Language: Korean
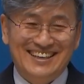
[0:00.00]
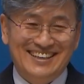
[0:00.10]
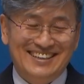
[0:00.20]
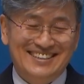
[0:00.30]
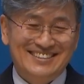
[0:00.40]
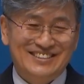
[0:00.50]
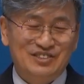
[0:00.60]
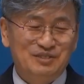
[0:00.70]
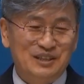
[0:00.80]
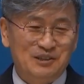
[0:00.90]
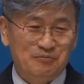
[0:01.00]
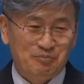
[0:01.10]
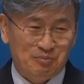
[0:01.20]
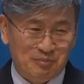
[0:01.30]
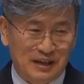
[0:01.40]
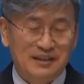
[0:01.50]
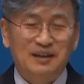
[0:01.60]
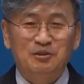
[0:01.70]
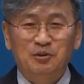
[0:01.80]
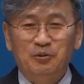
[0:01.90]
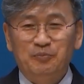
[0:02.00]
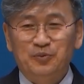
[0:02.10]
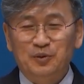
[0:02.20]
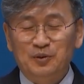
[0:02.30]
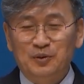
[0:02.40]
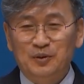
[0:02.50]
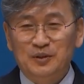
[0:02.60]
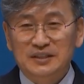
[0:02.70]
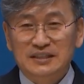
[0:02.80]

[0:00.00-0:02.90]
아, 정말 반갑고 또